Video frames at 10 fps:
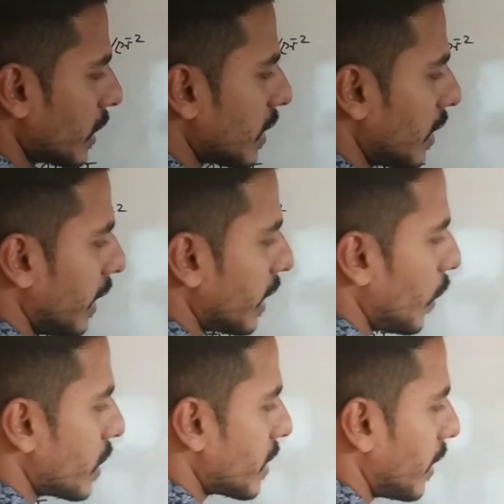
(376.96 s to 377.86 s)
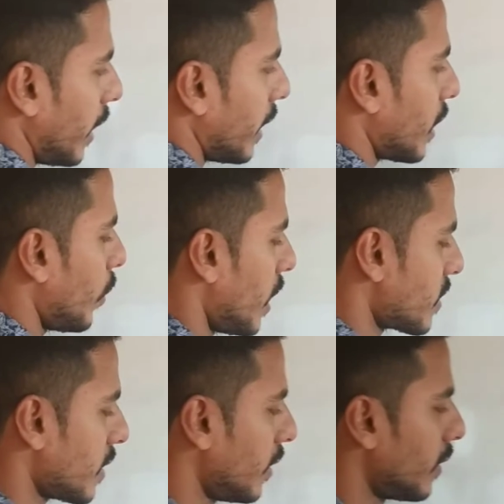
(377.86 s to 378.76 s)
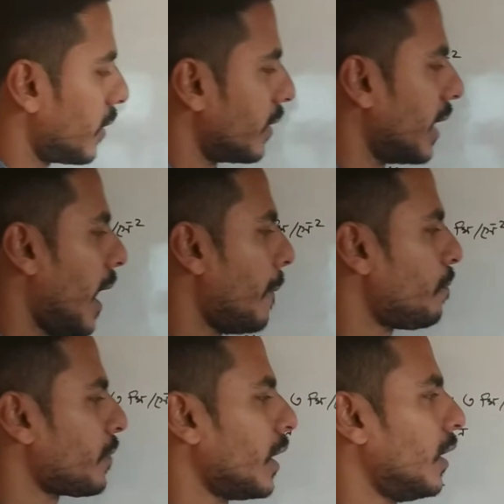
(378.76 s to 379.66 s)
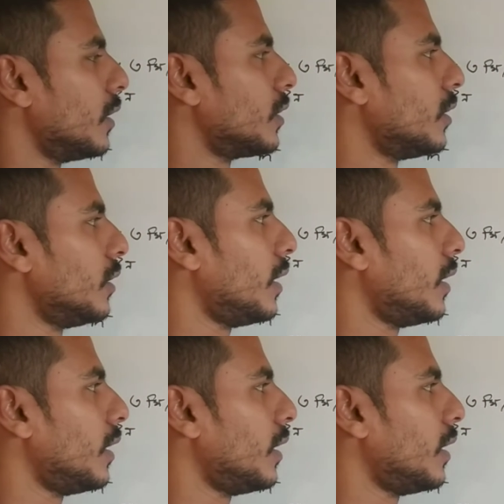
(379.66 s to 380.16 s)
আনসার না এটাও আনসার না এটাও আনসার না তো